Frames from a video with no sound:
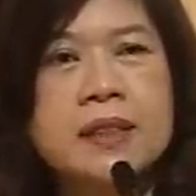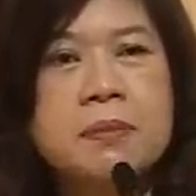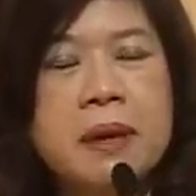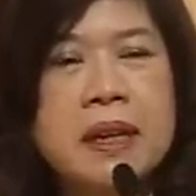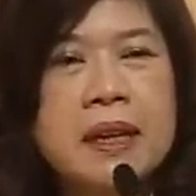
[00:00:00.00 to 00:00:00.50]
จึ
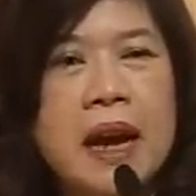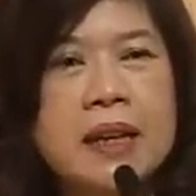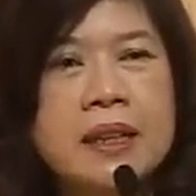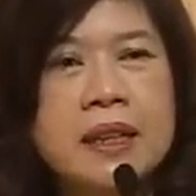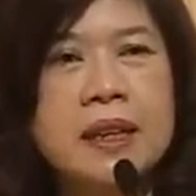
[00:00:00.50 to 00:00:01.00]
งเป็นอะไร
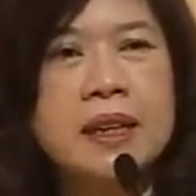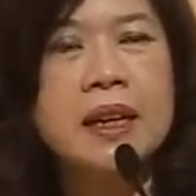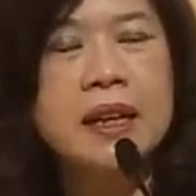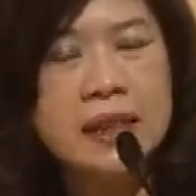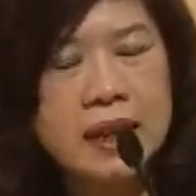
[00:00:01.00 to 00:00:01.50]
ที่
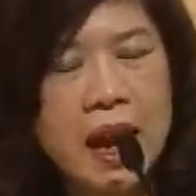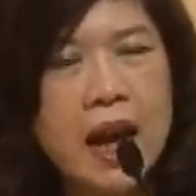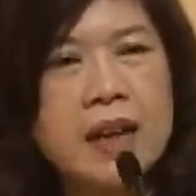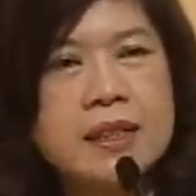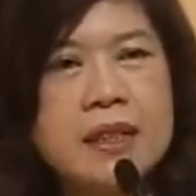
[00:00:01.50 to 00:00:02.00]

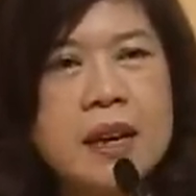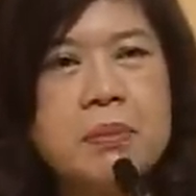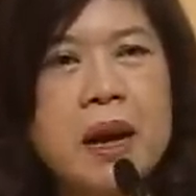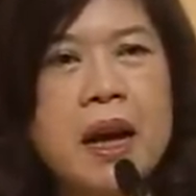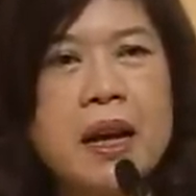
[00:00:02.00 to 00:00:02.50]
น่าจะ
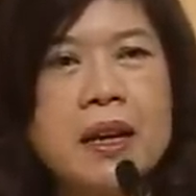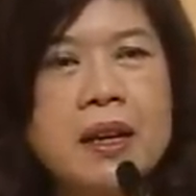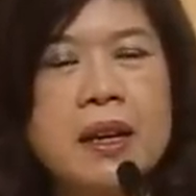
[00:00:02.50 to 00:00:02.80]
ทำให้